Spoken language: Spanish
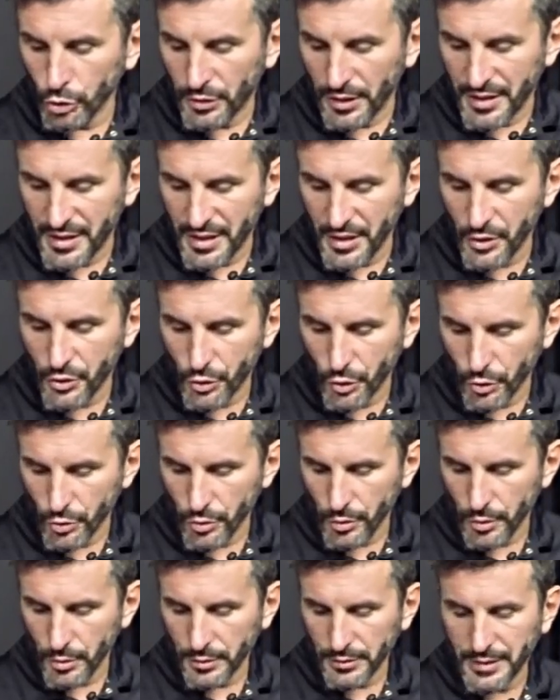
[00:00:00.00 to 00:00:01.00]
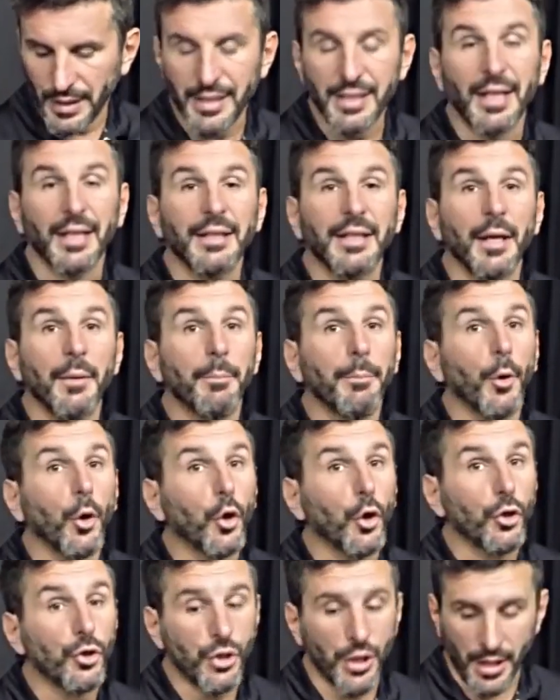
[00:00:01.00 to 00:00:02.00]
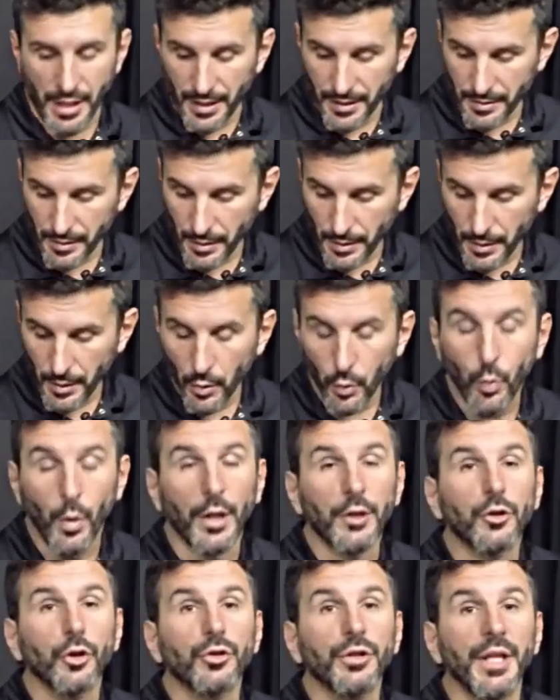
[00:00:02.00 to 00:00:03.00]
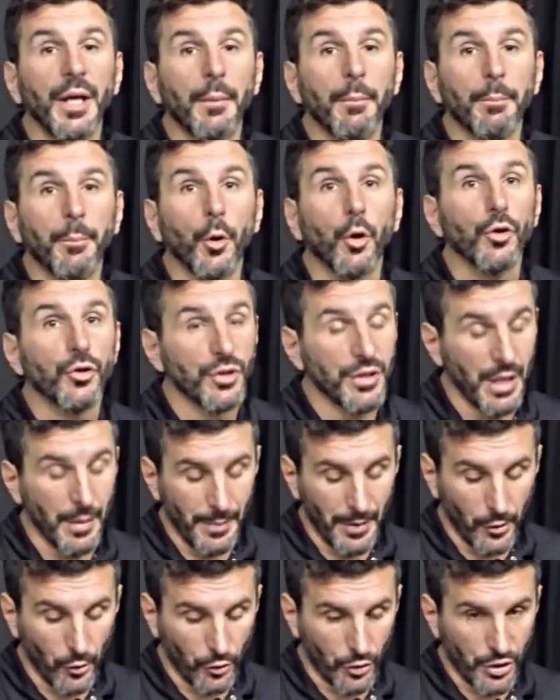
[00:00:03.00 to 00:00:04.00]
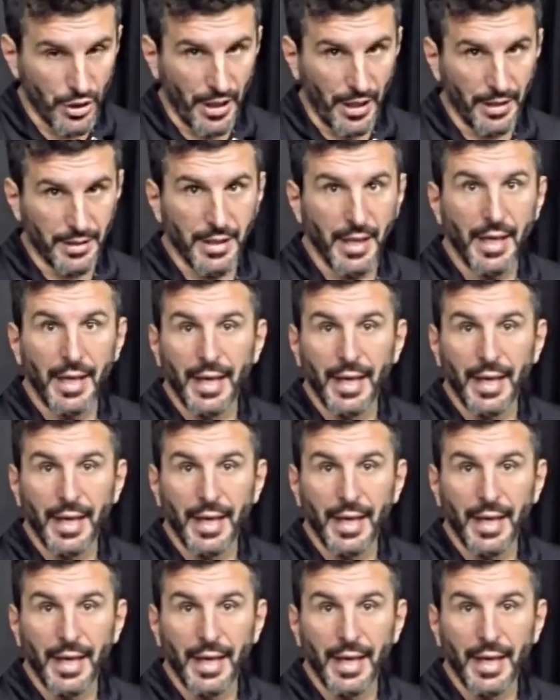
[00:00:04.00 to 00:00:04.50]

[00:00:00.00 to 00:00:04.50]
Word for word: tresillos, tercer tiempo, corcheas, cuarto tiempo, semicorcheas.